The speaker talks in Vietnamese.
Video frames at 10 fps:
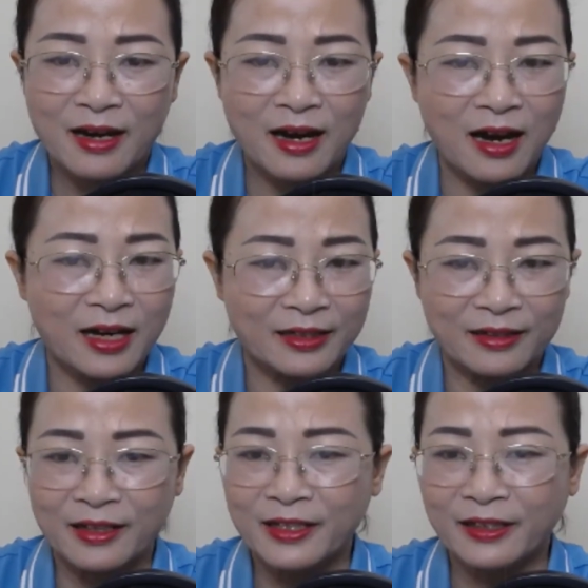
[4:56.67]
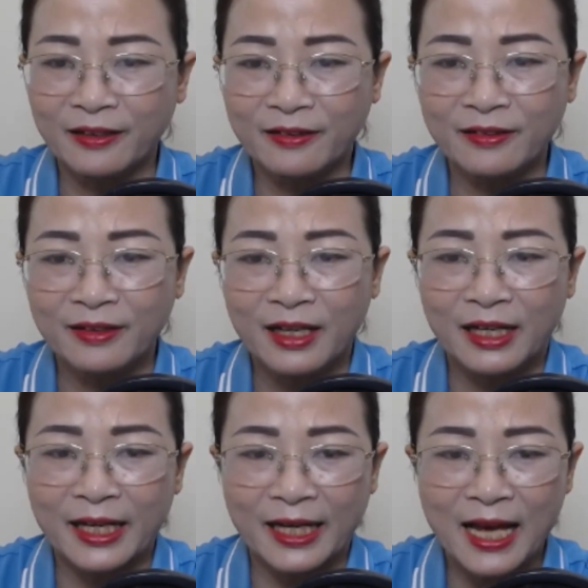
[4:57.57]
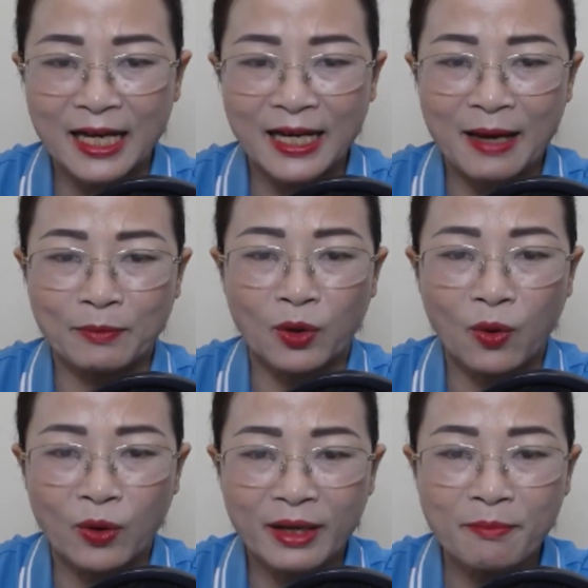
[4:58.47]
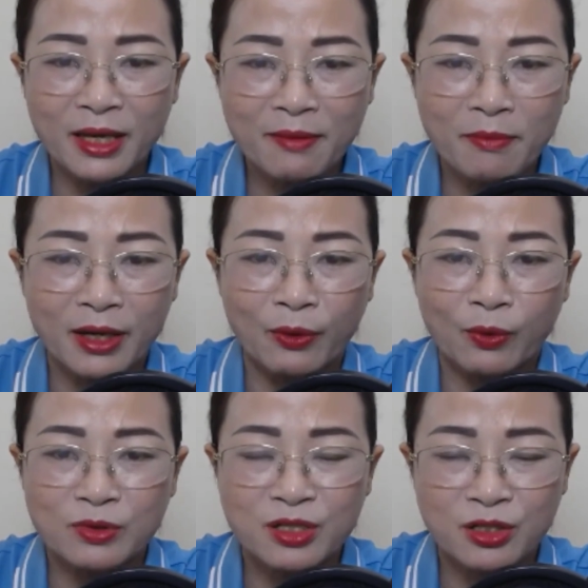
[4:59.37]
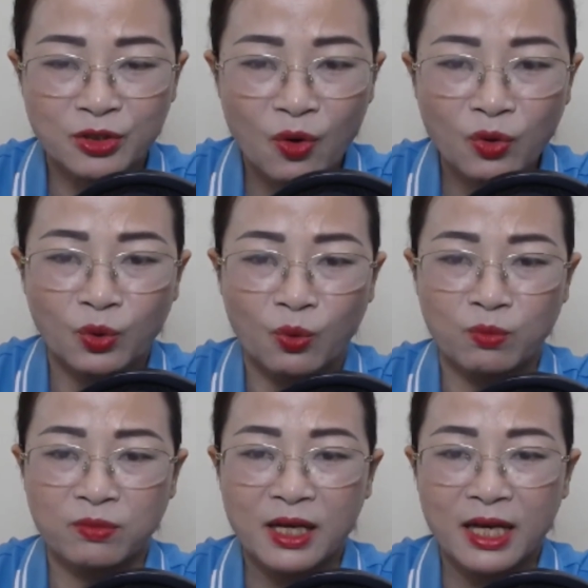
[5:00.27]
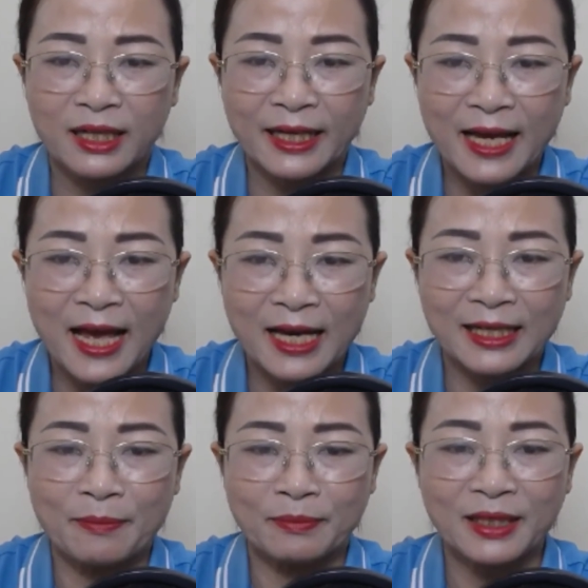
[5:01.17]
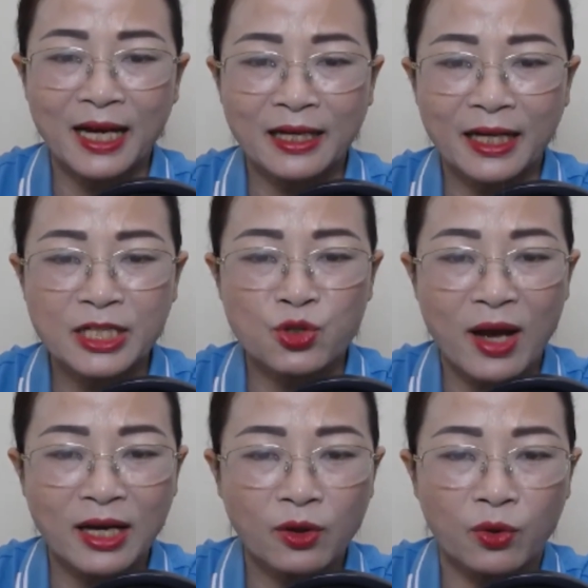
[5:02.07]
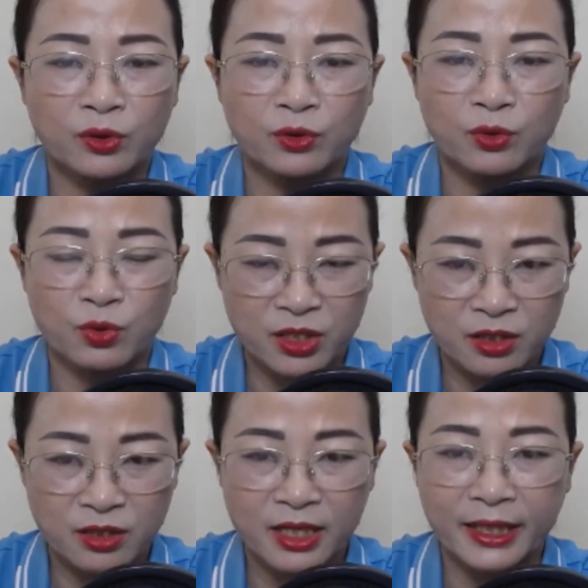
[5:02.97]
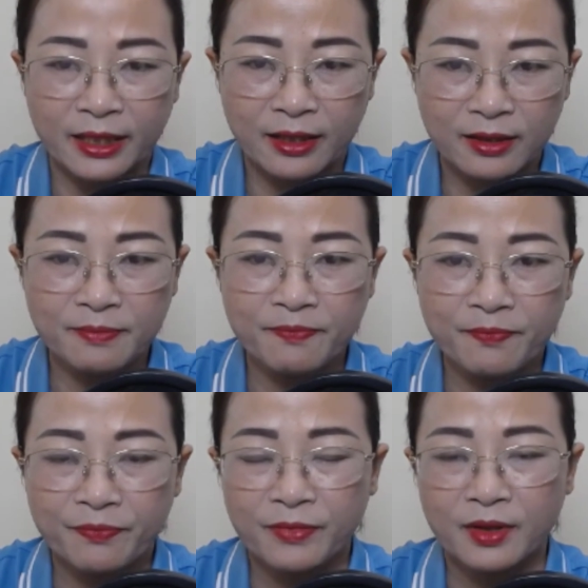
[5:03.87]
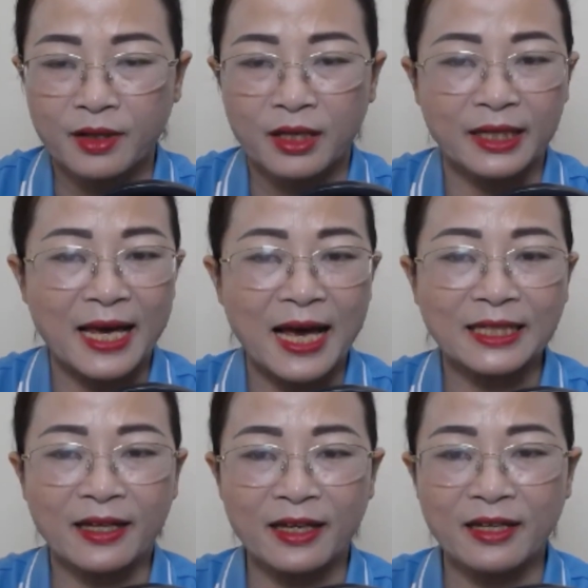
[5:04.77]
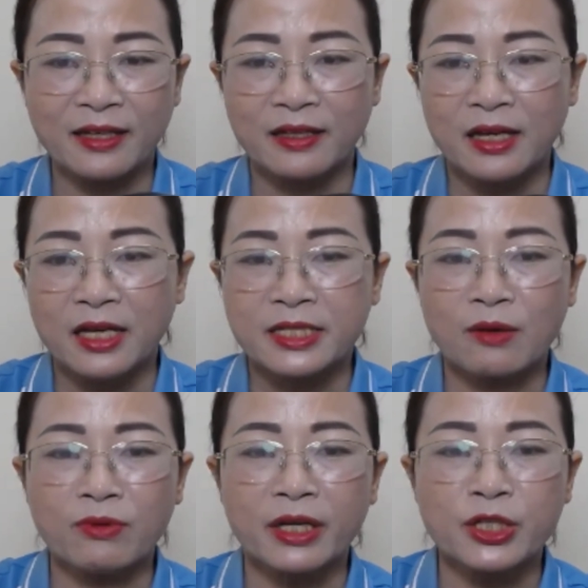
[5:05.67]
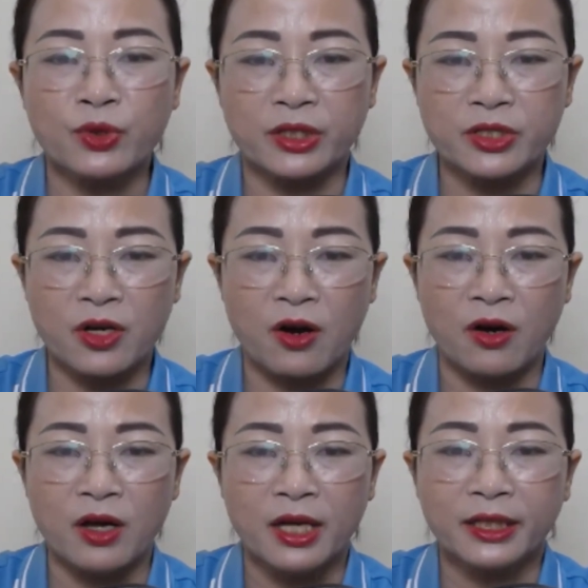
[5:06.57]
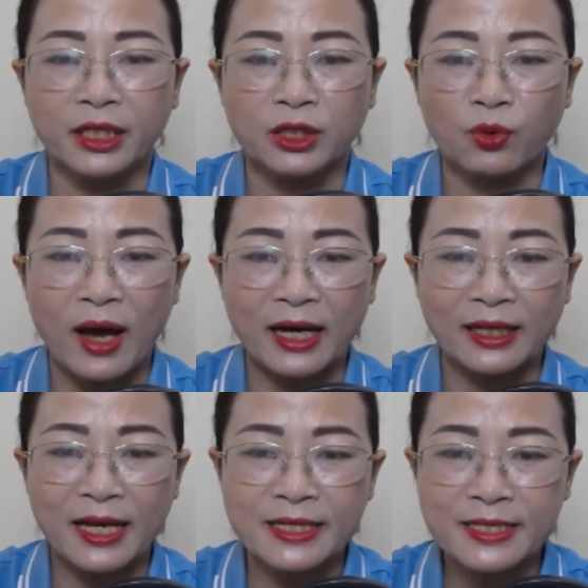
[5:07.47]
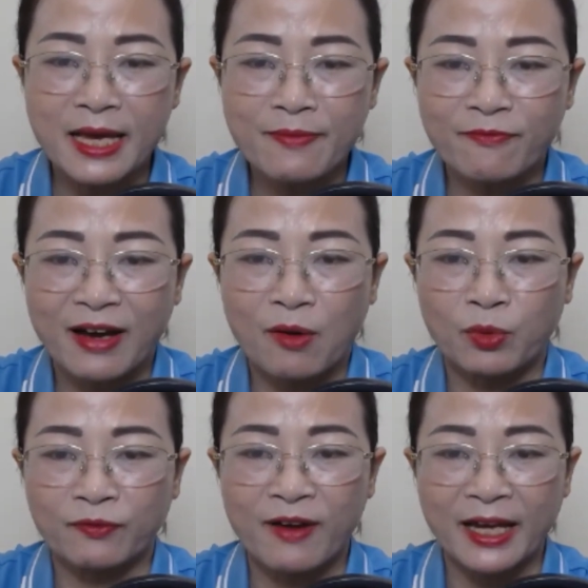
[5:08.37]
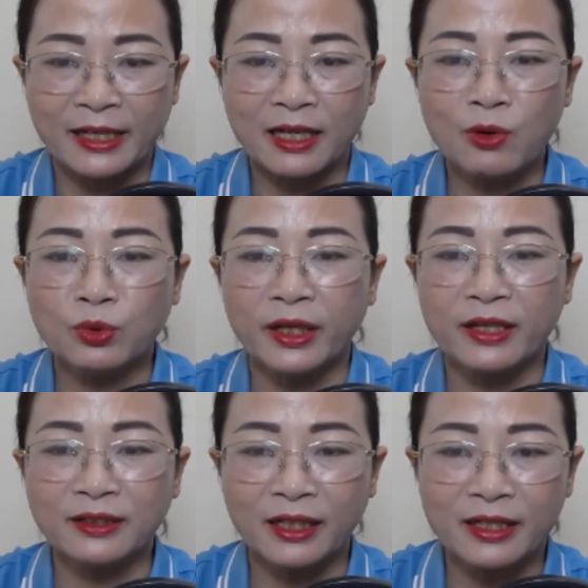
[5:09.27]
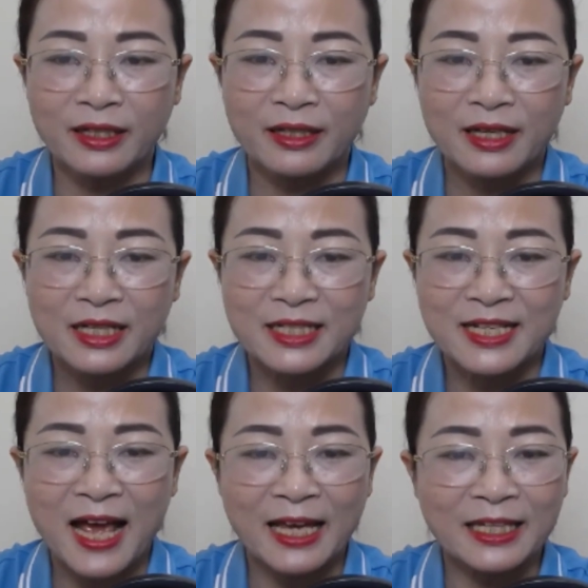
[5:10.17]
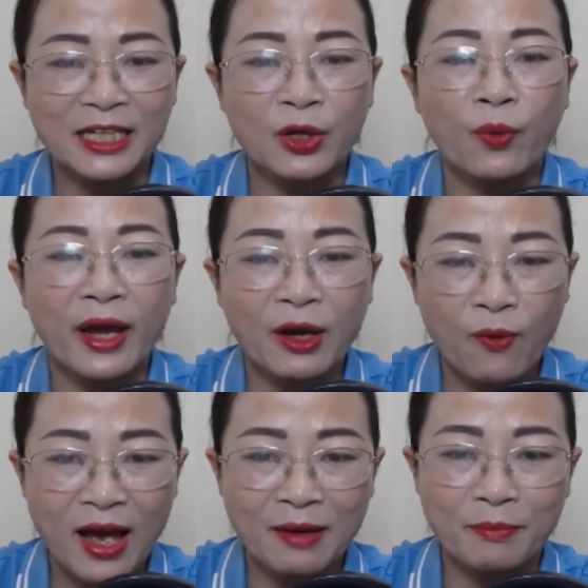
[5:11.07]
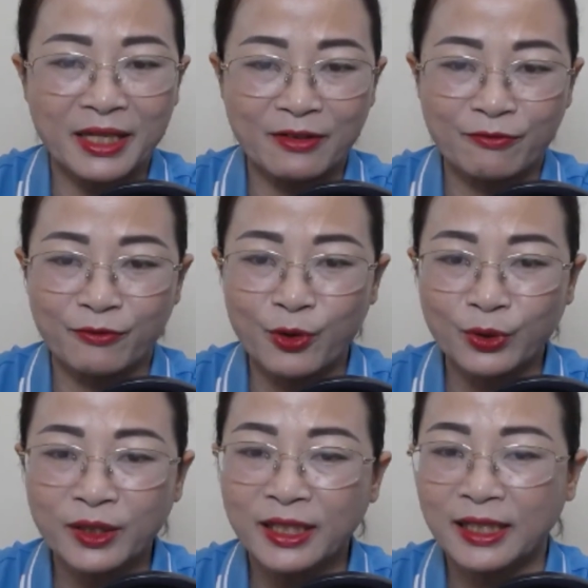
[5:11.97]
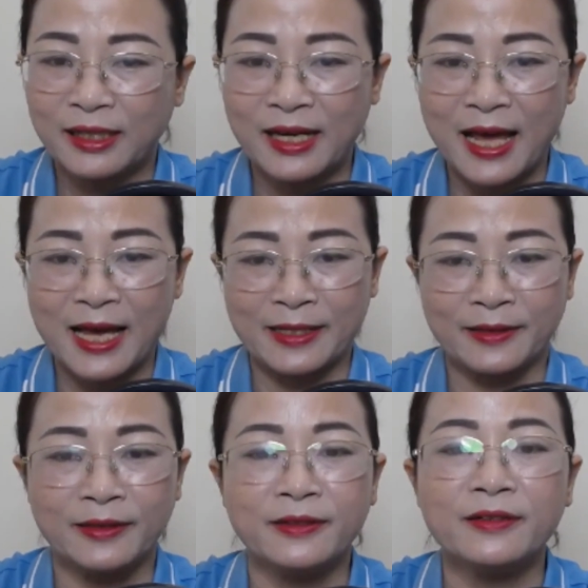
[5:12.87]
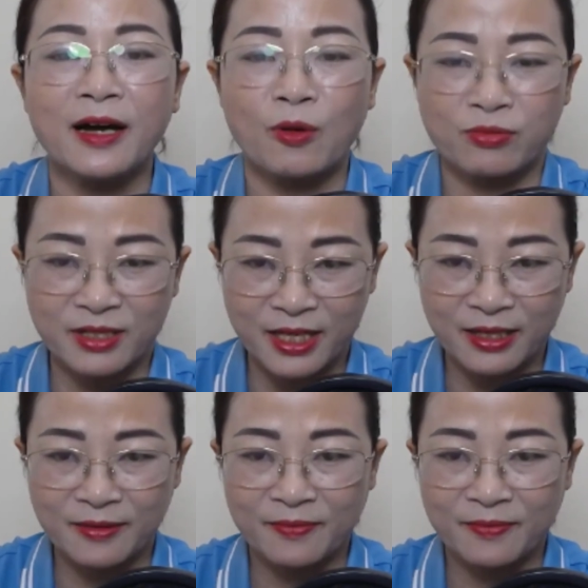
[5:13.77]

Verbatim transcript: Ngẩn ấy thứ lại càng làm lộ cái mỹ miều của sự thô tục, lại càng làm tăng cái choáng lộn của sự cạch cỡm. Đã thế, trong khi chuyện trò, thỉnh thoảng lại chêm vào một vài câu tiếng Tây, giá ý khoe khoang mình vốn là nữ học sinh.